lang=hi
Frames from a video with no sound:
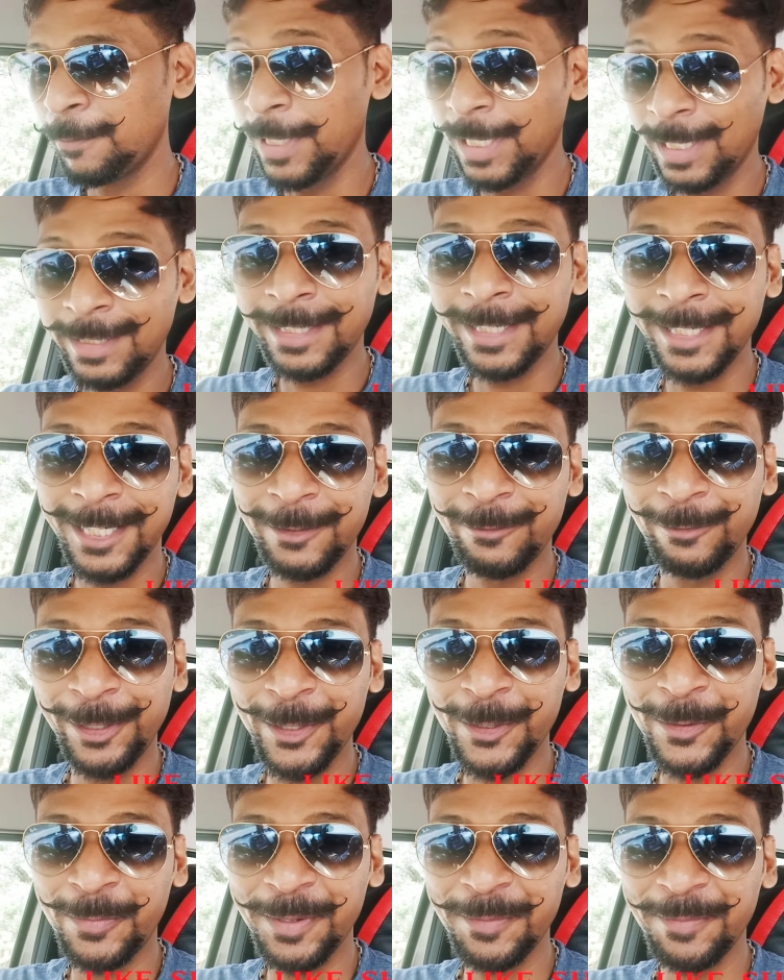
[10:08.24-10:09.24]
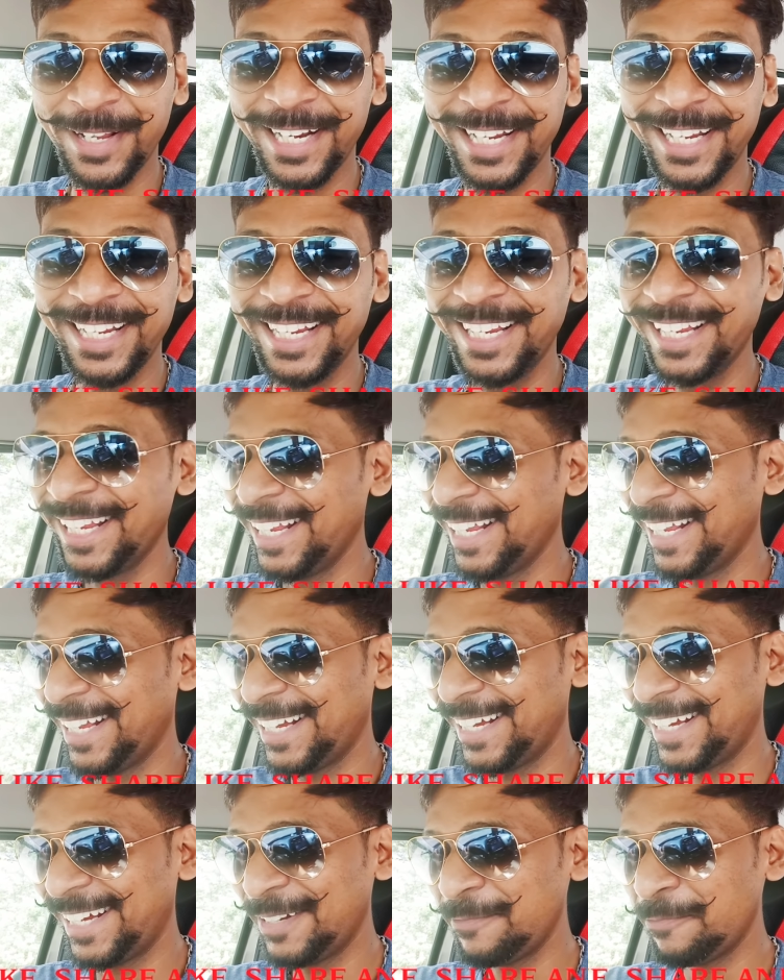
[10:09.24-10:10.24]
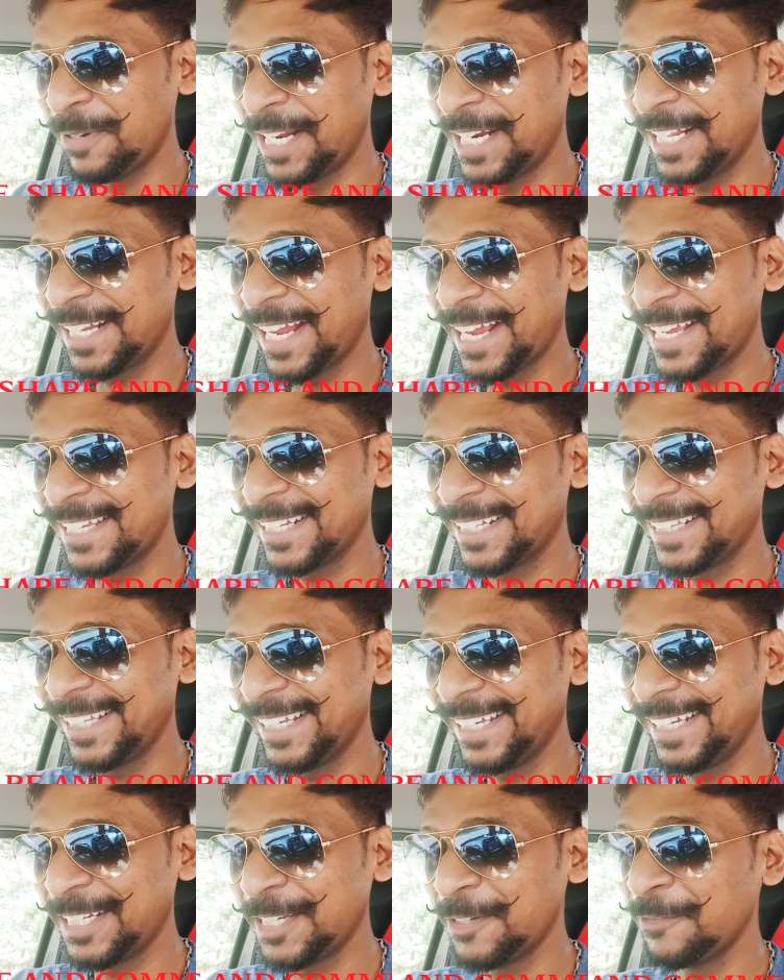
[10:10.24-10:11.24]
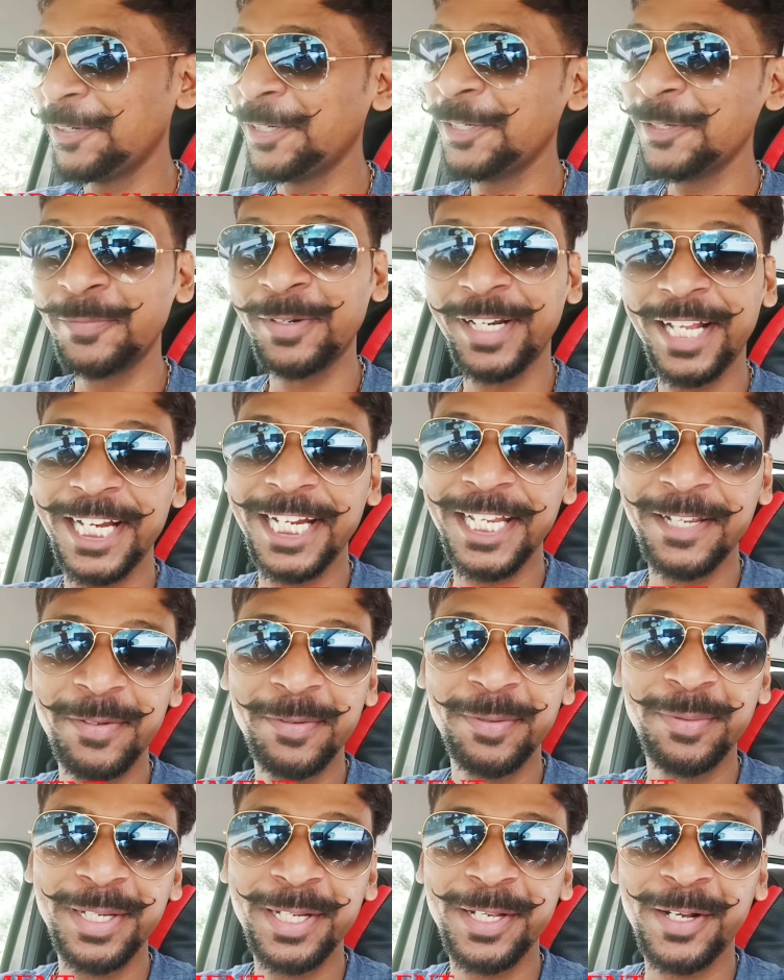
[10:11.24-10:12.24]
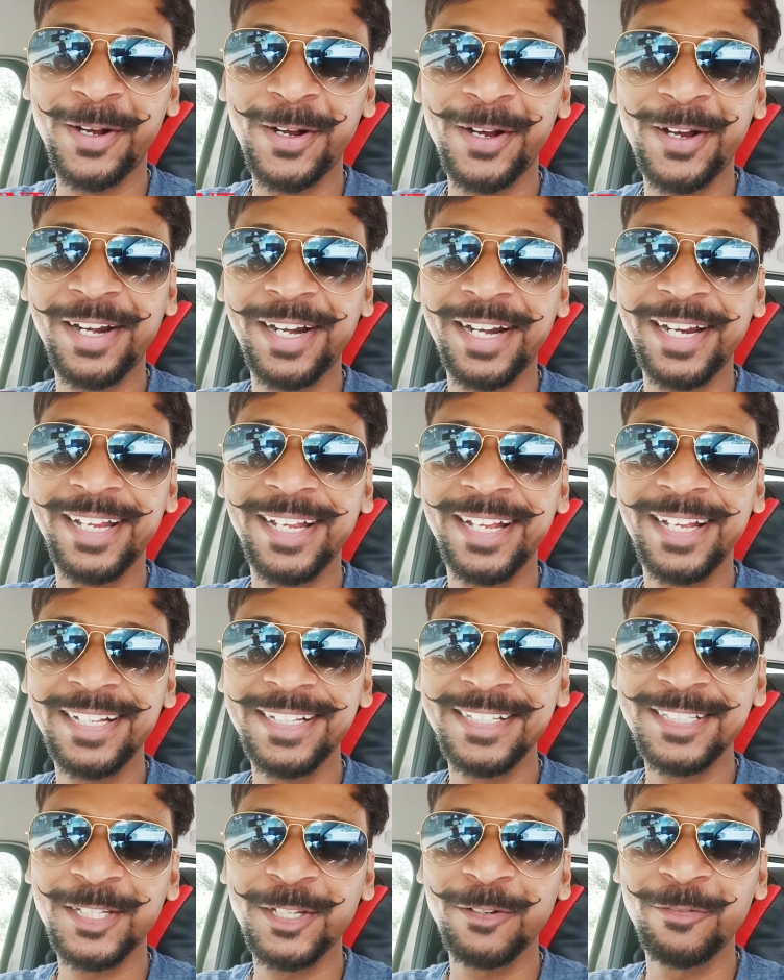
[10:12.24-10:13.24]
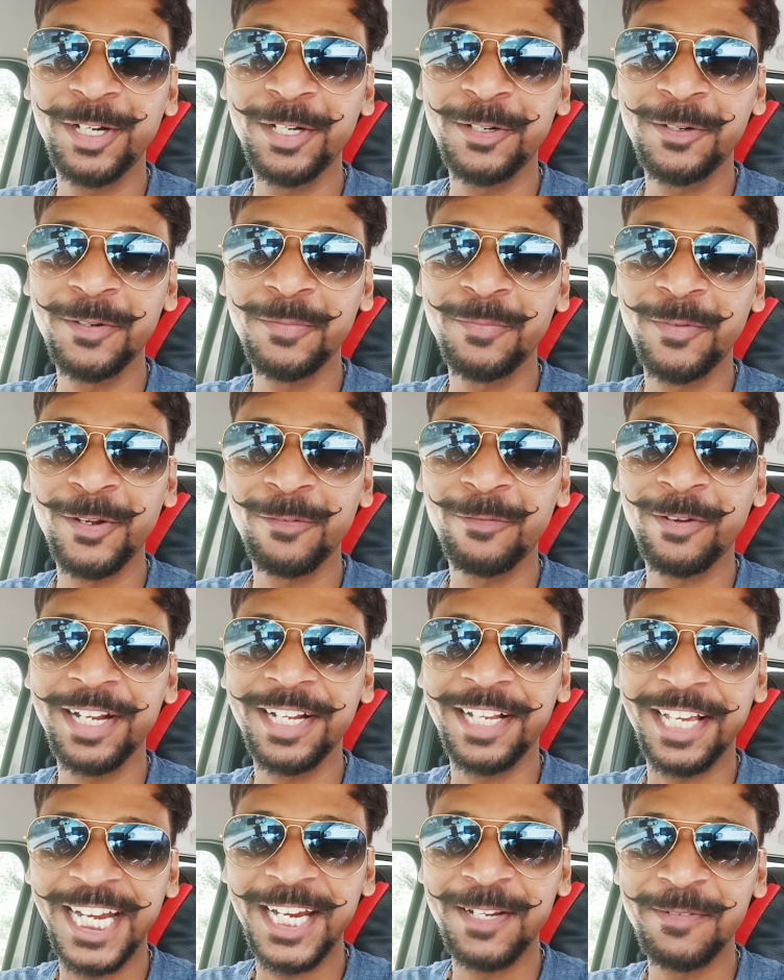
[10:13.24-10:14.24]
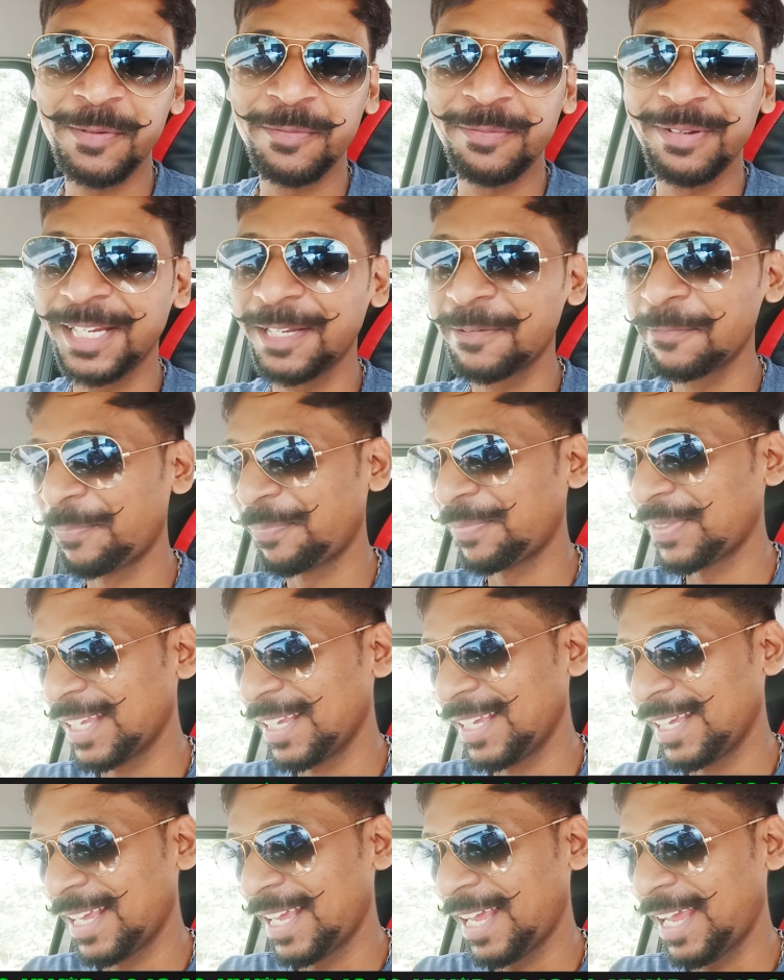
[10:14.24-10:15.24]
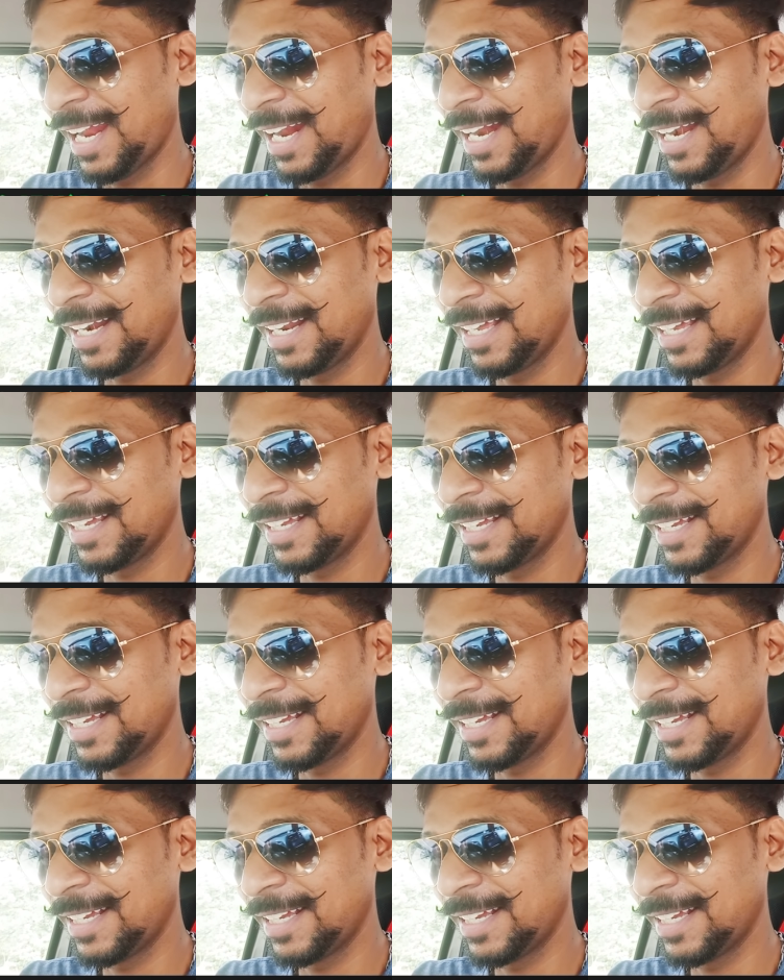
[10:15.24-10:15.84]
मेहनत की इस वीडियो पे मैंने मेहनत कह सकते हैं कि वीडियो बनाने में भी और इस क्विड को मॉडिफाई करने में भी एंड